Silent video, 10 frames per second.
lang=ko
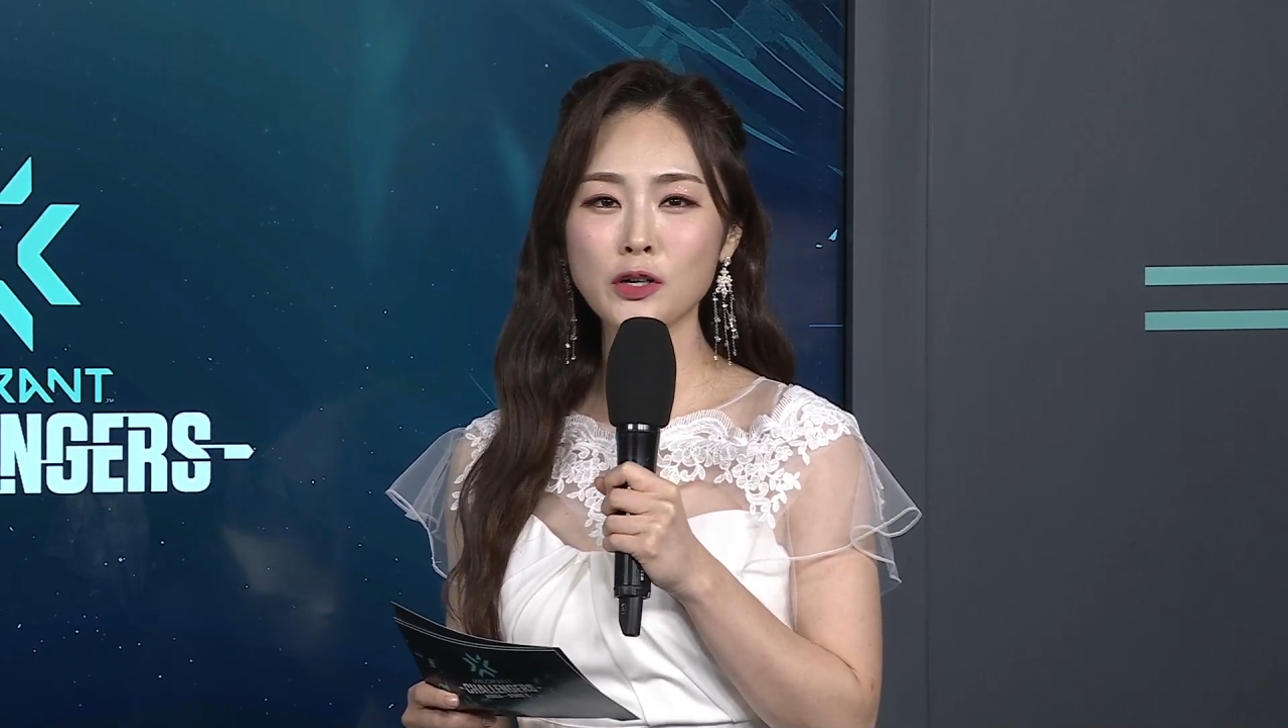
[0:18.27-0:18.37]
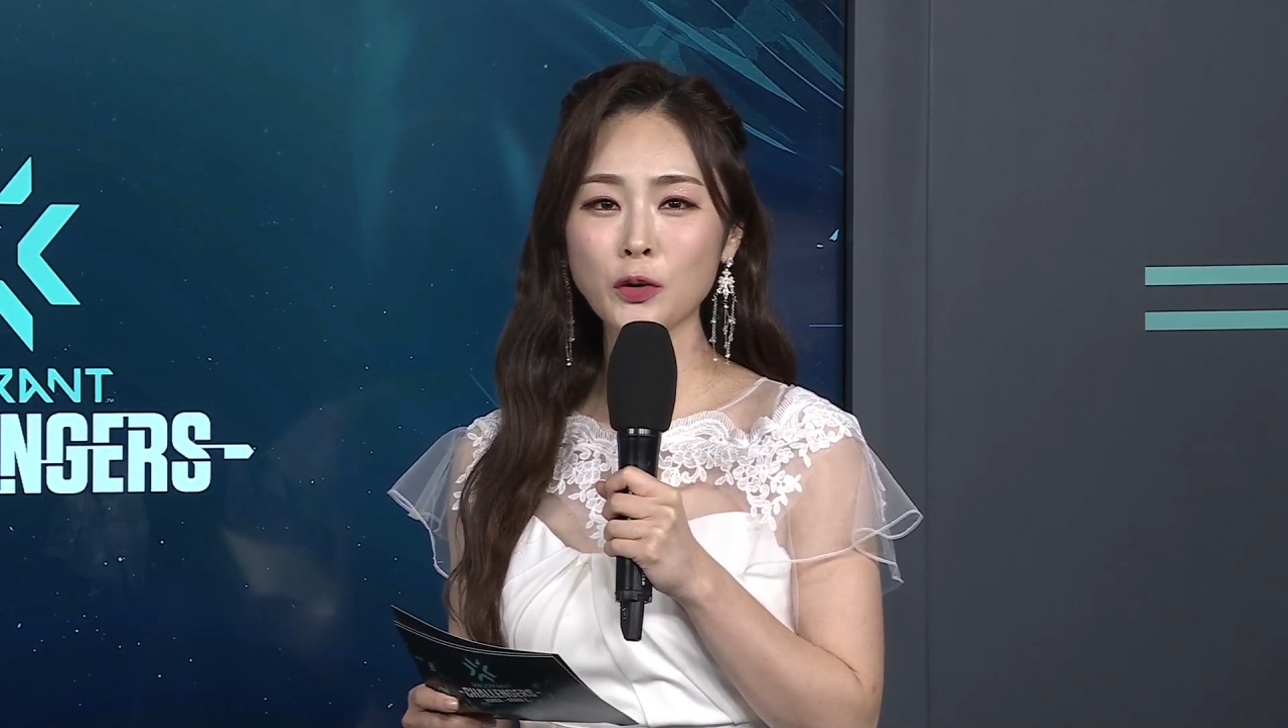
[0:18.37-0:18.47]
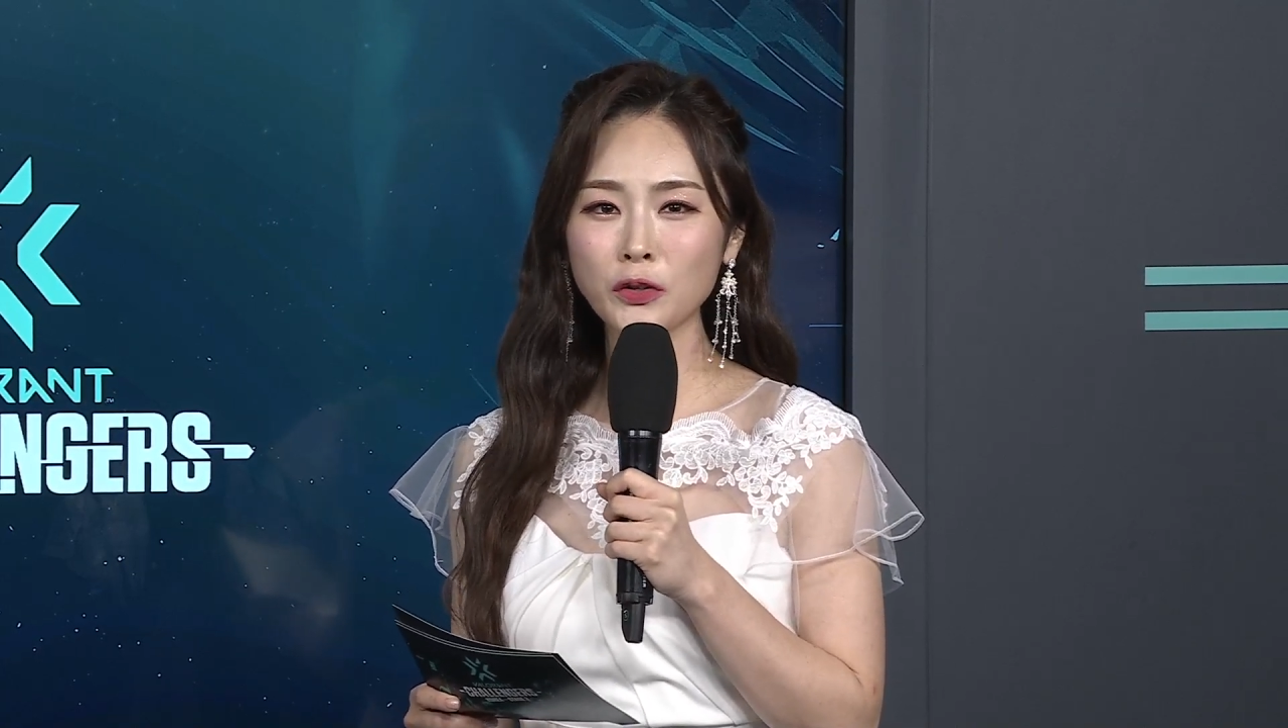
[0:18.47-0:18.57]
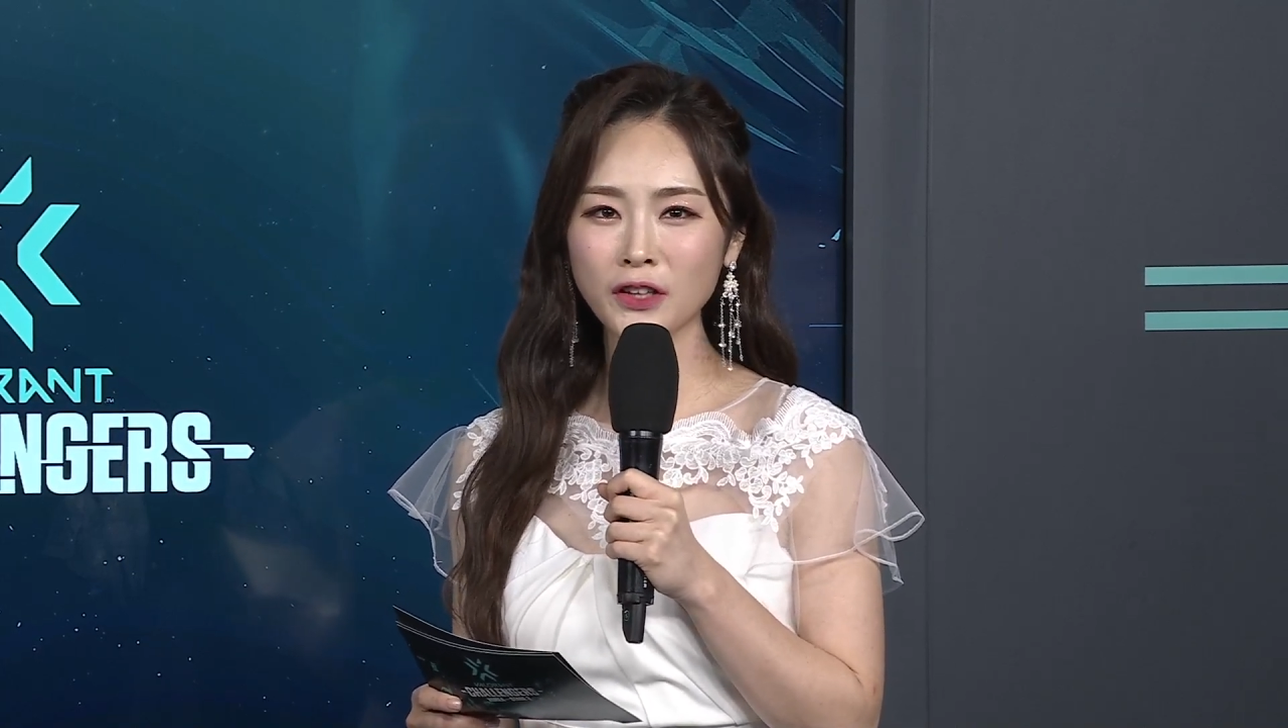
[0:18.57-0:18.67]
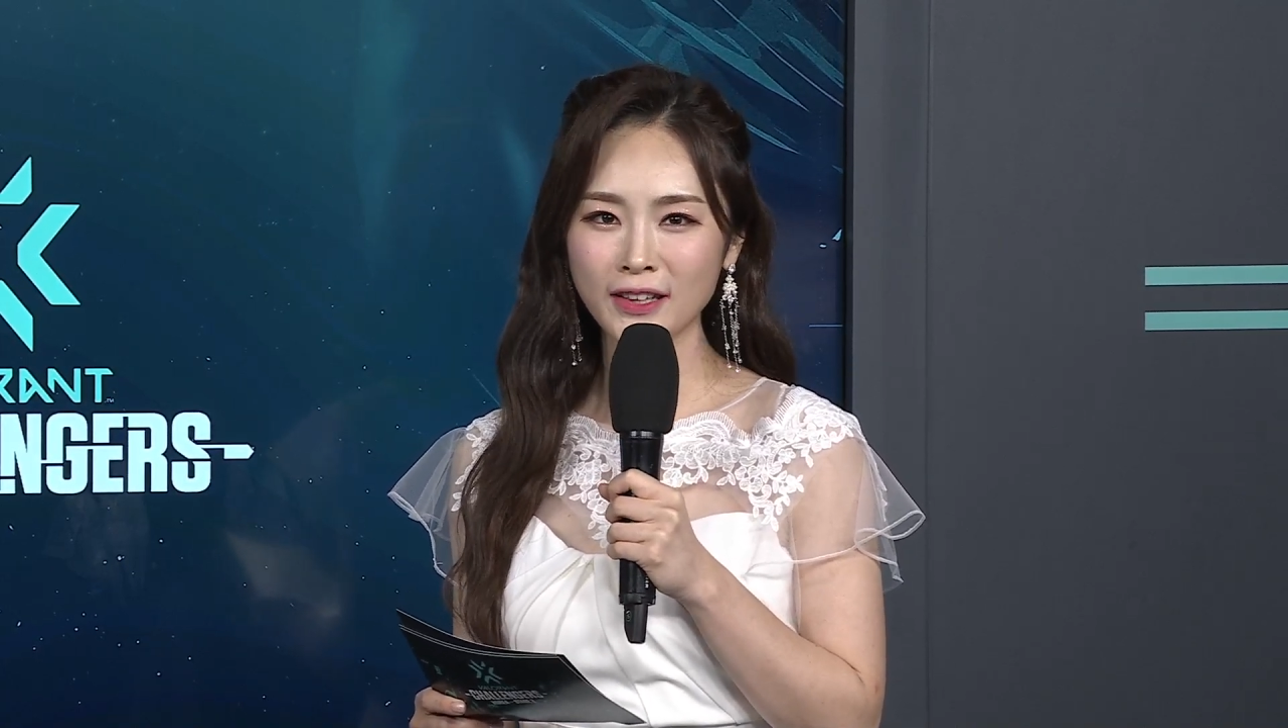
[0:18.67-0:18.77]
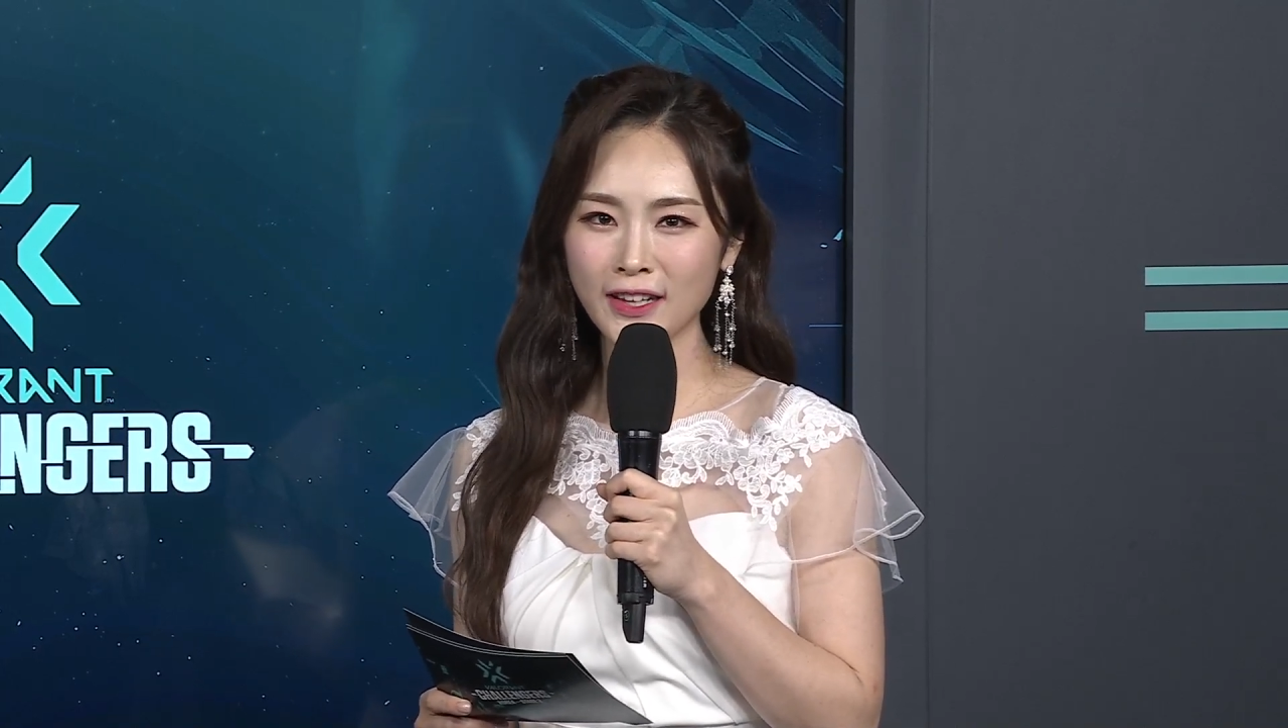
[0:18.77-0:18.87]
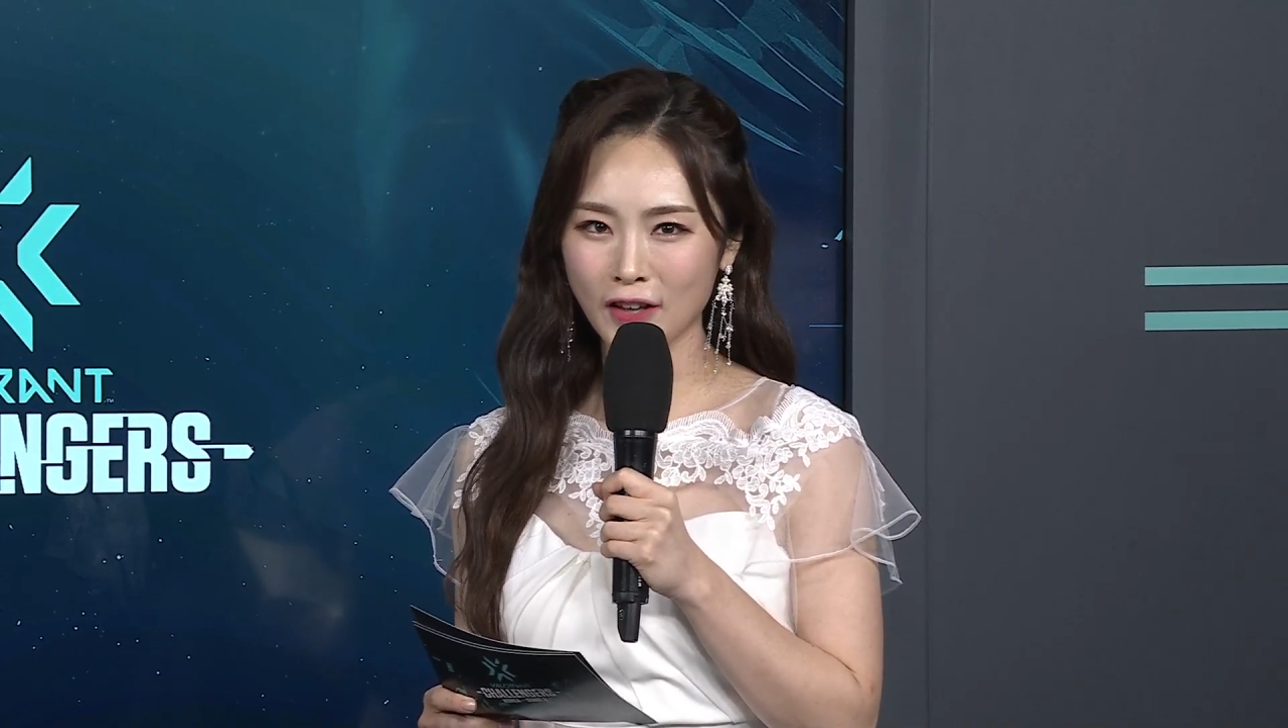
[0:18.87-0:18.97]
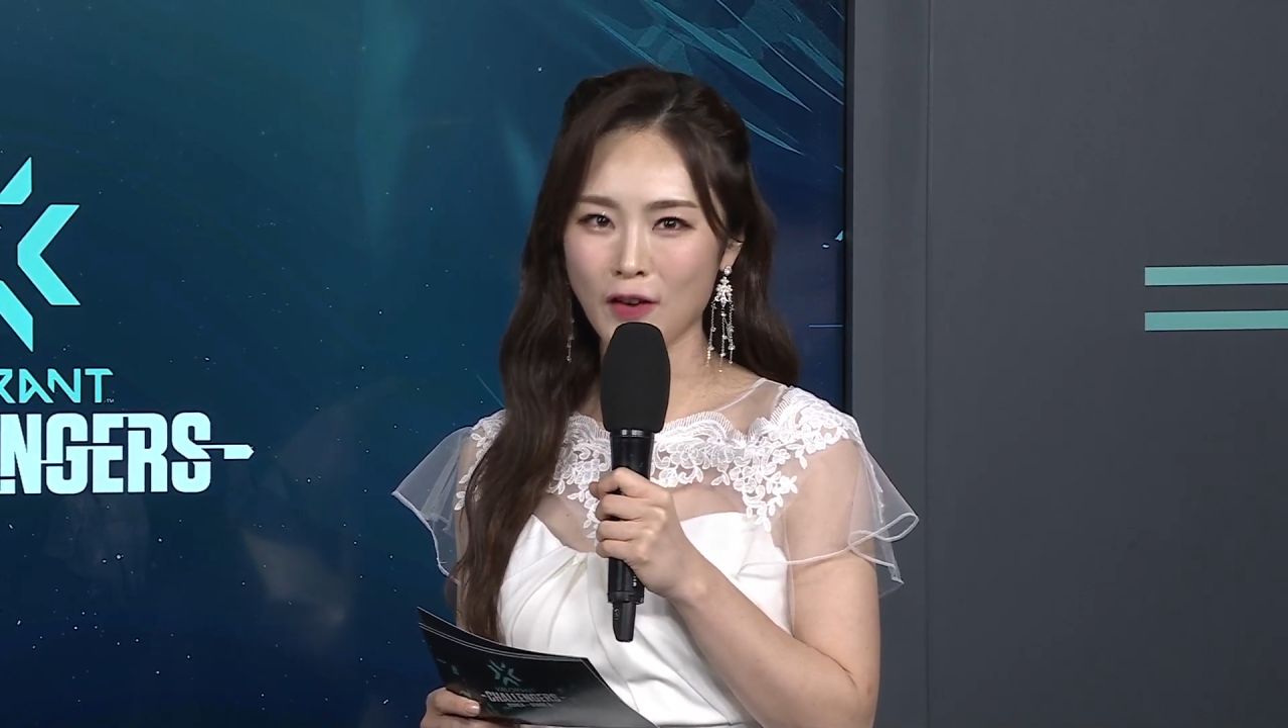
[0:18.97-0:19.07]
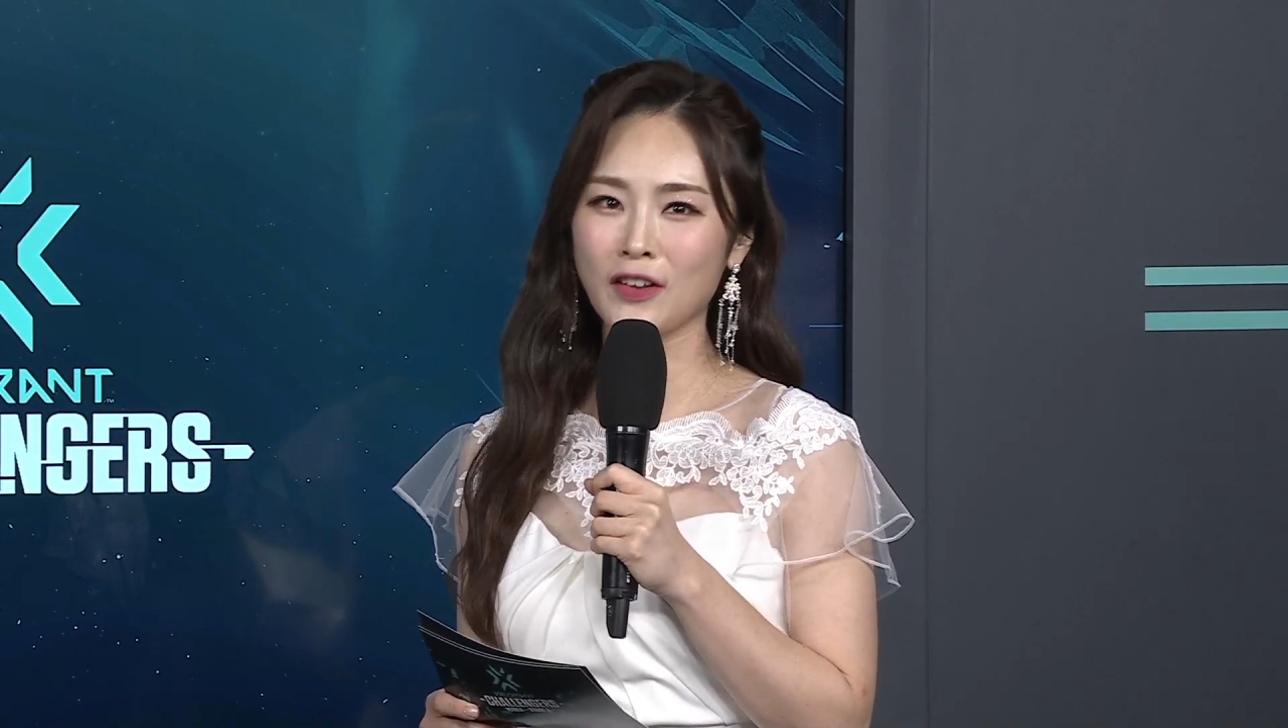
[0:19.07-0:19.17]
불꽃 튀는